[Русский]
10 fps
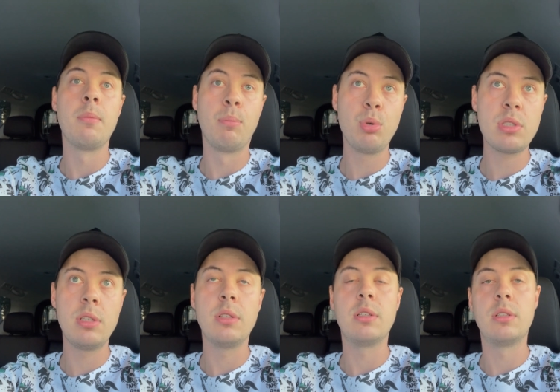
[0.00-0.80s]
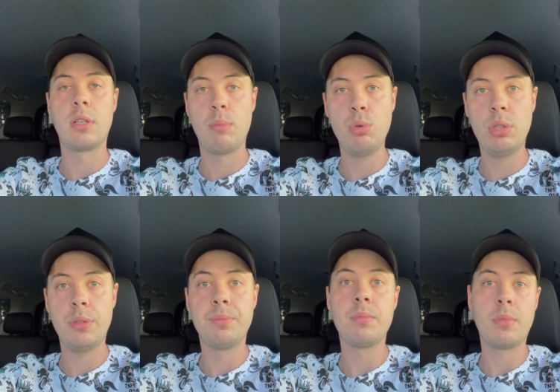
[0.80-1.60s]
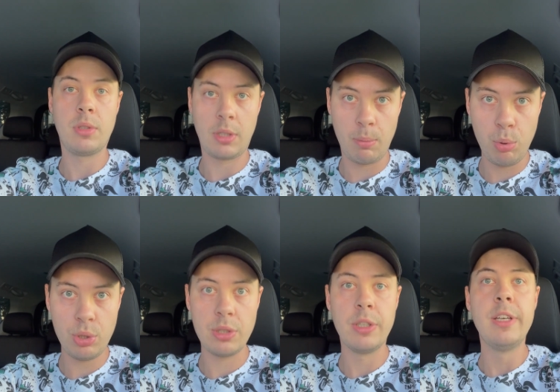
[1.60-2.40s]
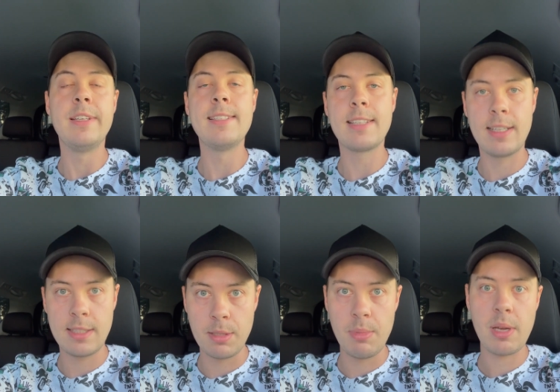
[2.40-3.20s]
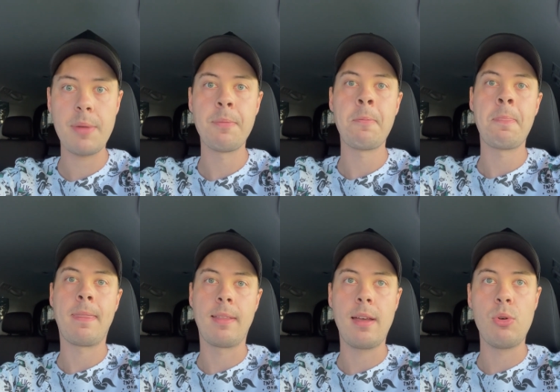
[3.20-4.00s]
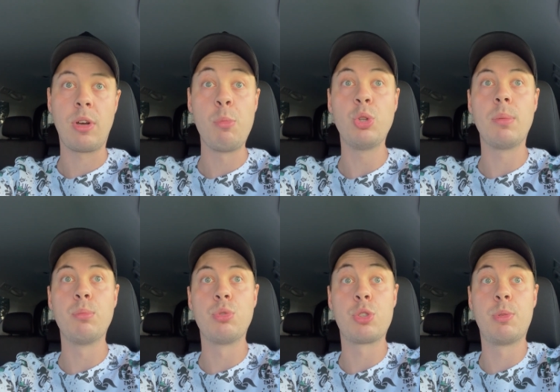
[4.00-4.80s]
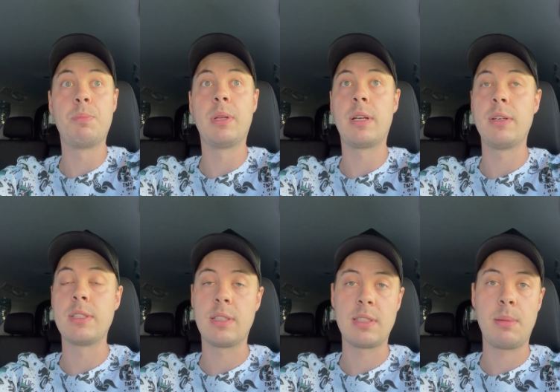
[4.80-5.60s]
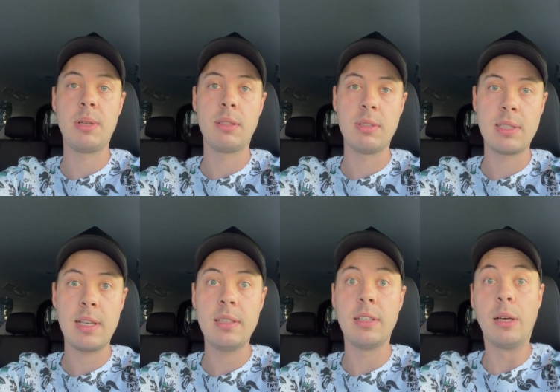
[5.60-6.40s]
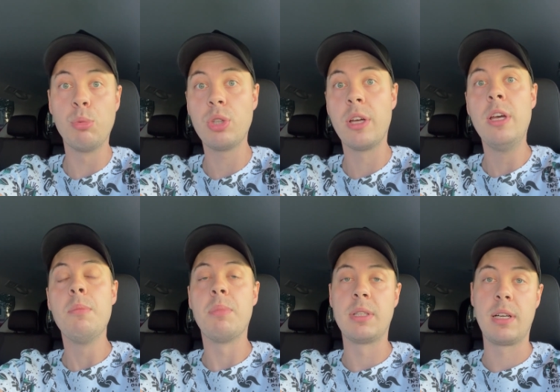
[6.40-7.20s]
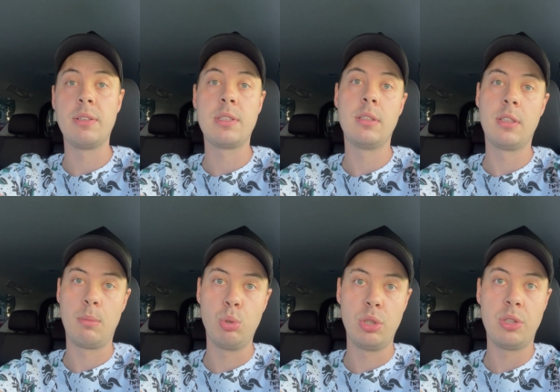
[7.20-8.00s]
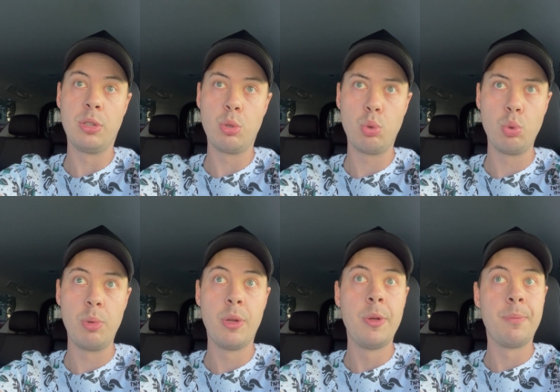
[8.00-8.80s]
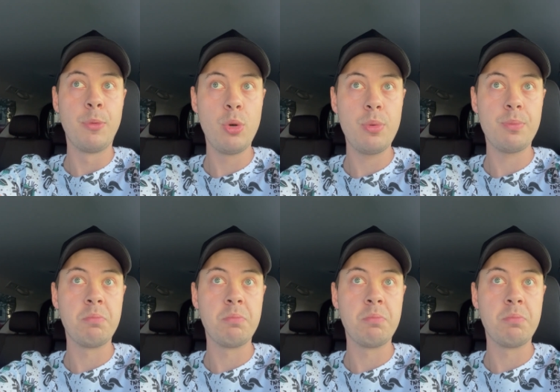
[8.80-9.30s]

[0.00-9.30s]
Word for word: после работы, работать, искать себя. Да, у кому-то, может быть, понравится разрабатывать сайты, кому-то понравится работать на YouTube. Но,